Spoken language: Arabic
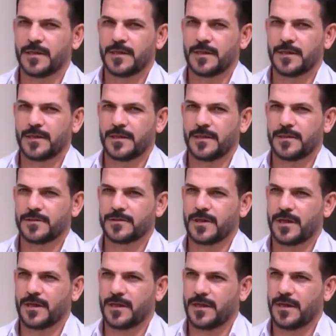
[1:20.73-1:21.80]
آه، ان
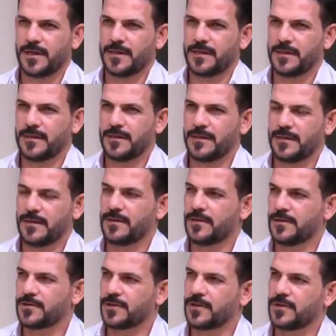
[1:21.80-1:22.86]
شاء الله هاي ال
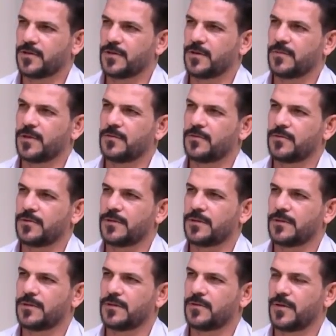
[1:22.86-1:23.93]
20 يوم او
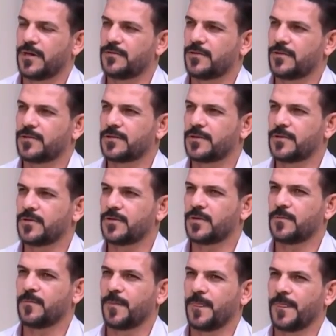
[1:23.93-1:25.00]
ال 21 يوم